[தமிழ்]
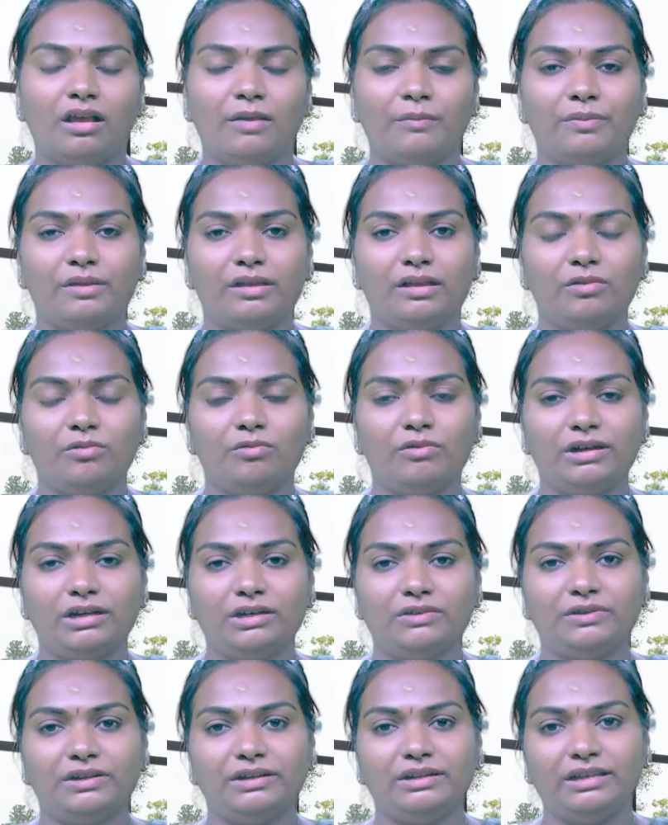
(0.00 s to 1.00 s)
இப்போ ஒன்
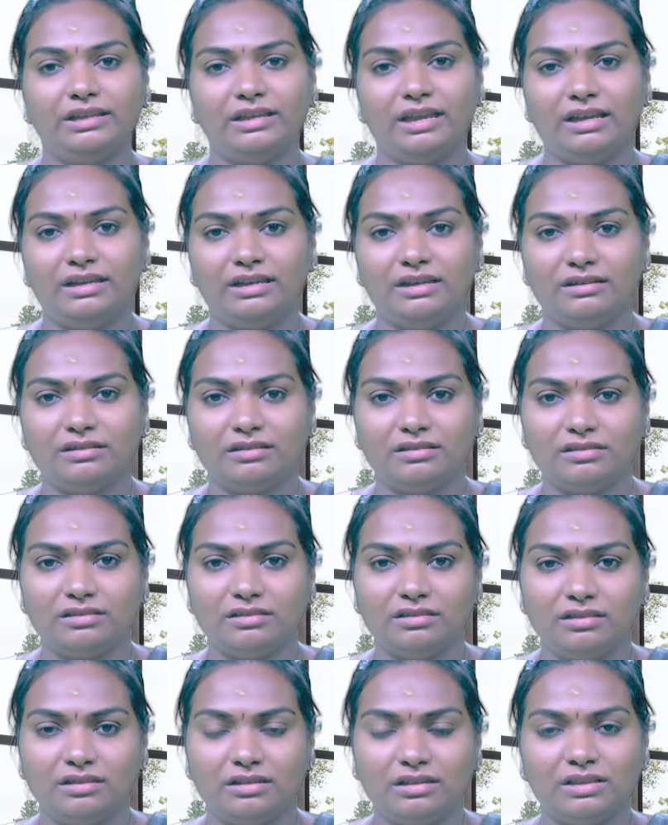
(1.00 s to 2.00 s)
டுவெண்ட்டி
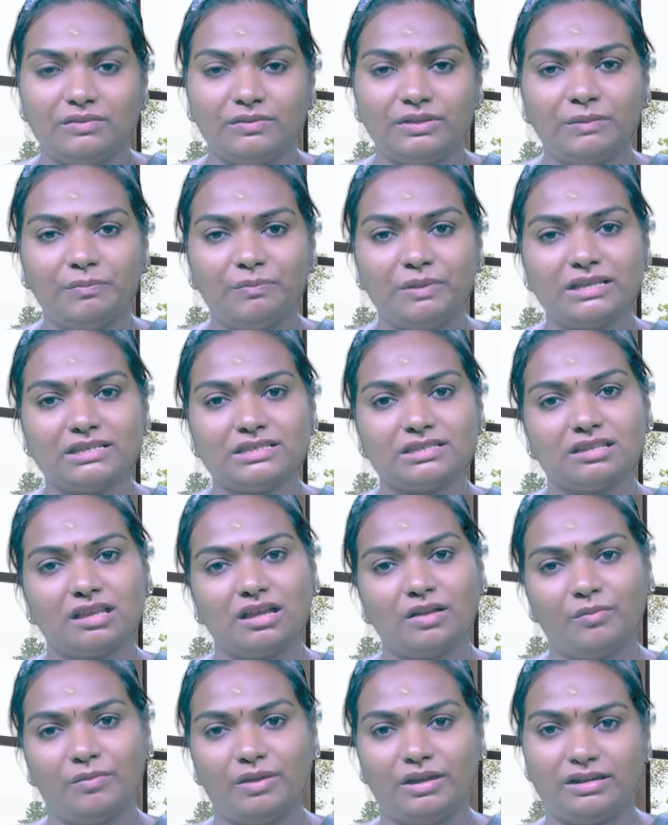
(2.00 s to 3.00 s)
எயிட்டின்றது இது வந்து ப்ளஸ்
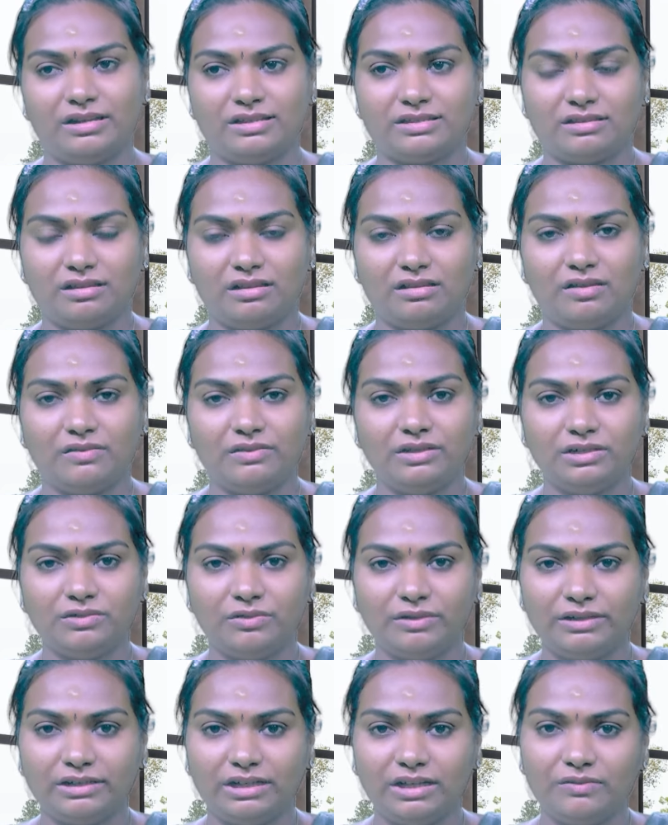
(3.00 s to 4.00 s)
ஆர் மைனஸ் அதாவது
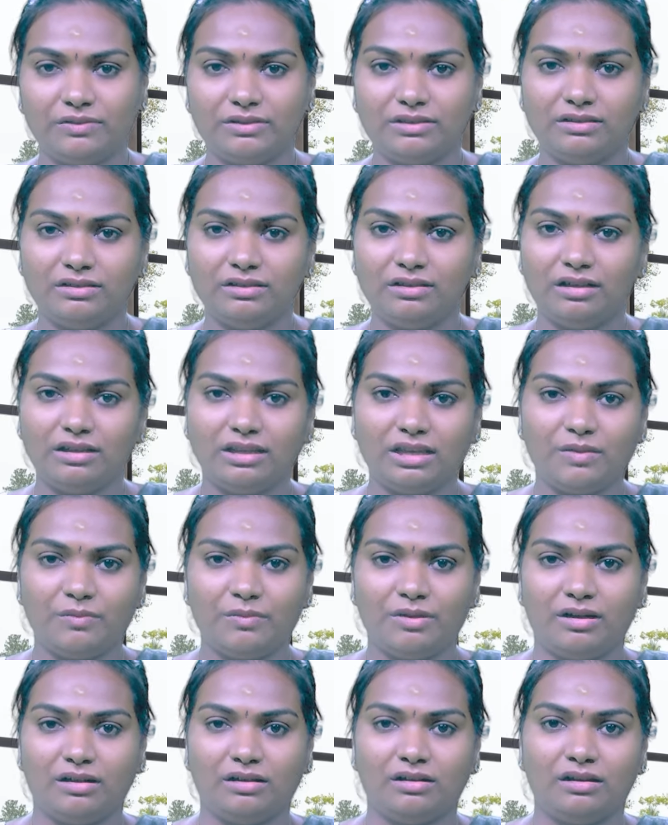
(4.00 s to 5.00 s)
டுவெண்ட்டி வந்துட்டு
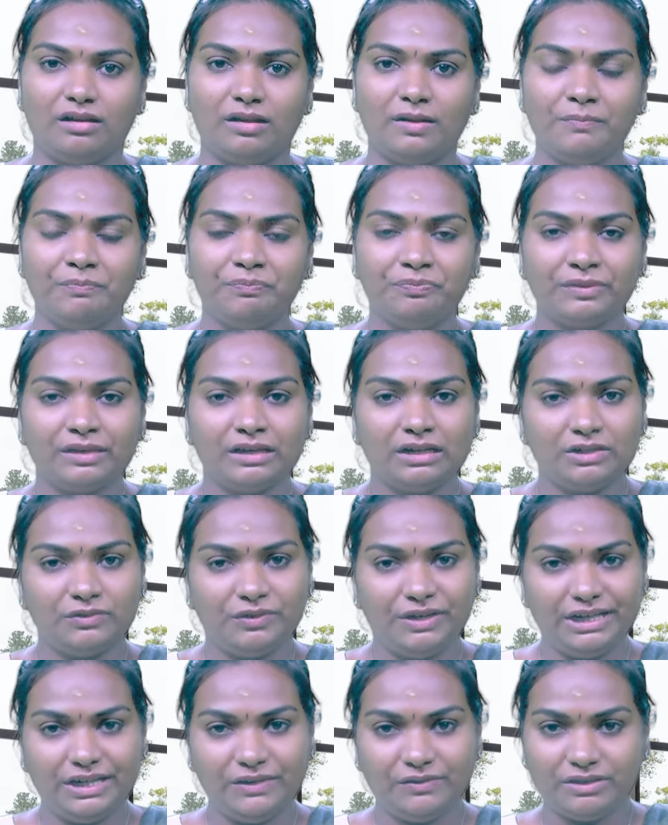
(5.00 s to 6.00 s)
அதிகமாக இருக்கலாம்
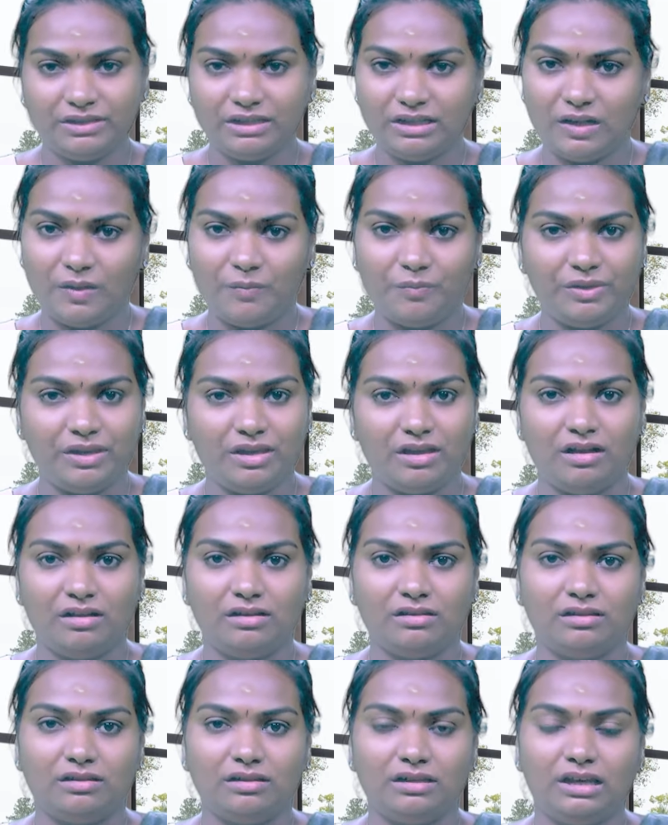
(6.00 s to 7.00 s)
டுவெண்ட்டி வந்து கம்மியாக
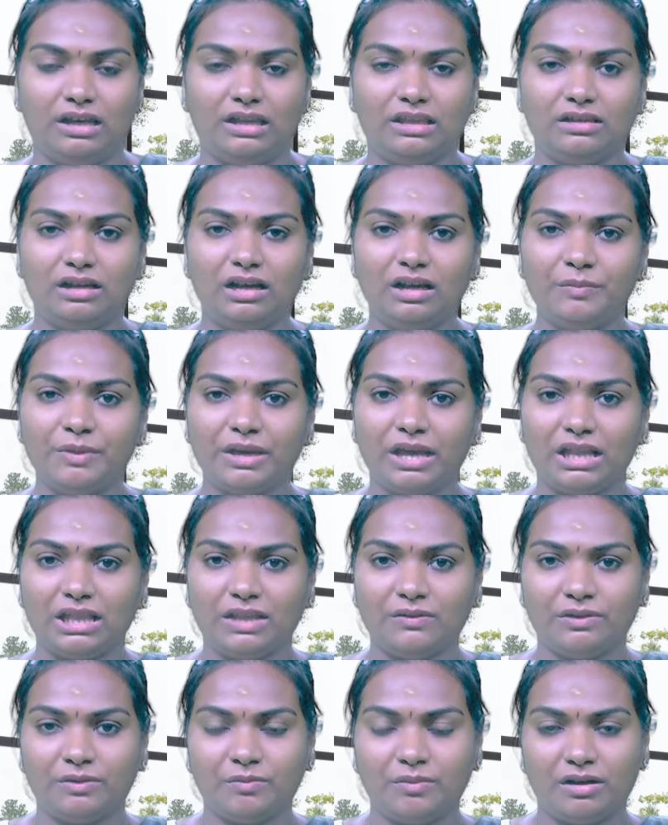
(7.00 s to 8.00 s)
இருக்கலாம் இதனால் நமக்கு
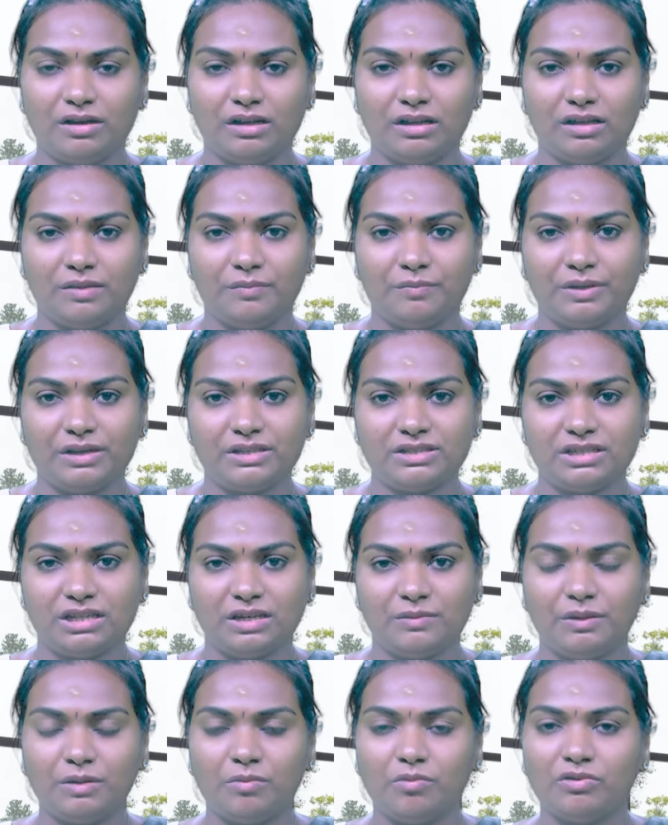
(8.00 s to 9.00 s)
எந்த விதமான
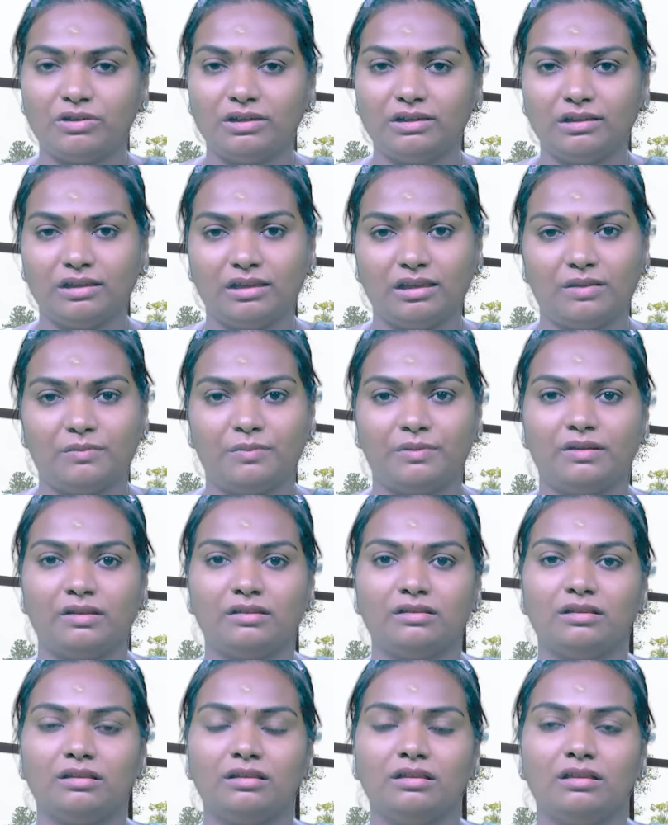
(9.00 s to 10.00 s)
பிரச்சனையுமே நம்ம உடலுக்கு ஏற்படாது